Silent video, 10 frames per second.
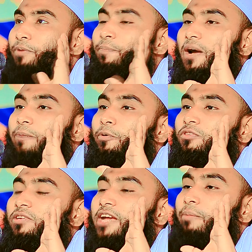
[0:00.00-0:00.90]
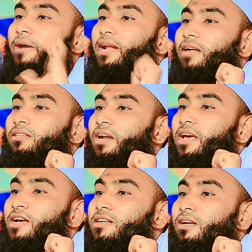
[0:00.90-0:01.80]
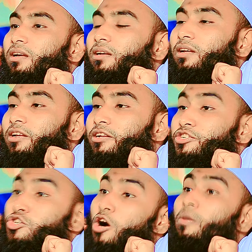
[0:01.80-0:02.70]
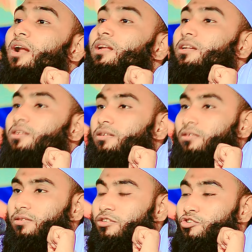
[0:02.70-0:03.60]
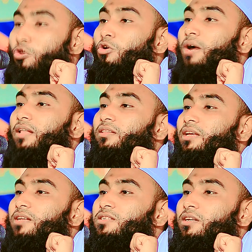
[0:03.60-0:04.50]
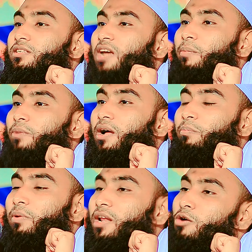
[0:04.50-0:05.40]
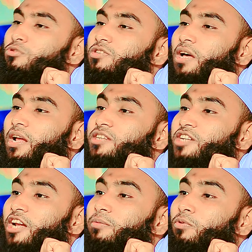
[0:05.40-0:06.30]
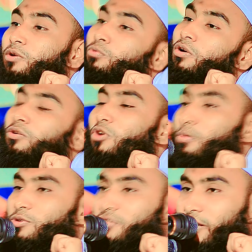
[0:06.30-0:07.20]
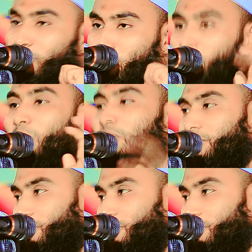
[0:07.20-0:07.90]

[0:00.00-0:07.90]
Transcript: পেপার পত্রিকা ব্যানার টানায় সমানের স্লোগান দিয়েছে যে আমরা বেলাউজ সারাই শাড়ি পরে উলঙ্গ অবস্থায় ঘুরবো